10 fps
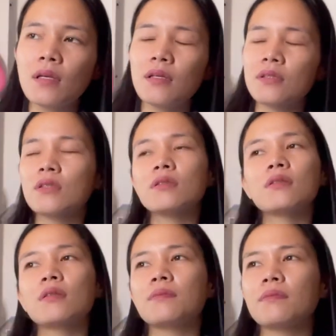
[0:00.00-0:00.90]
it's
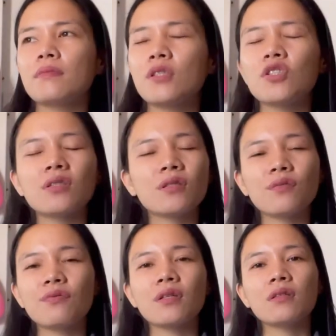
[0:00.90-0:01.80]
just um it's just
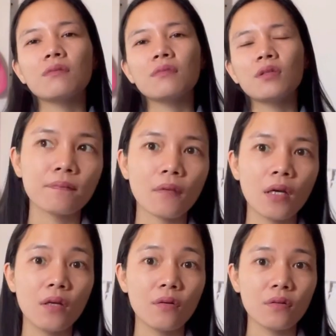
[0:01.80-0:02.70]
different. Yeah.
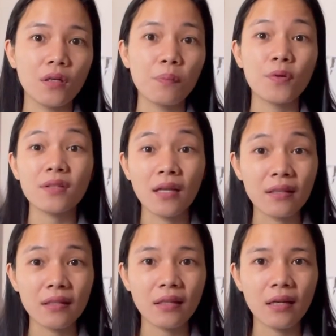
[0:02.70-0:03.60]
Ano,
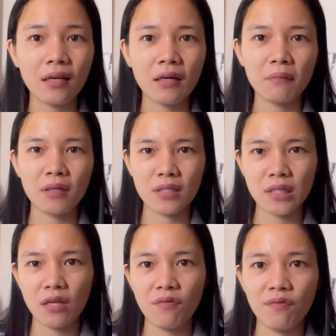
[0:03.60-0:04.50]
importante talagang
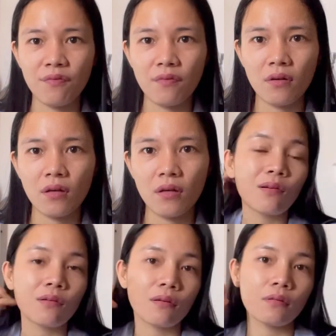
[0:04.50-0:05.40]
mag-save.
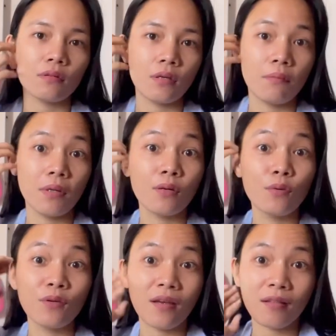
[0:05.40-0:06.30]
Oh, I'm a
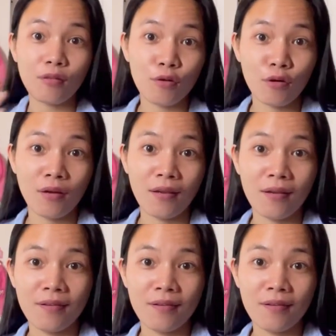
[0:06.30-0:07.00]
go-getter eh.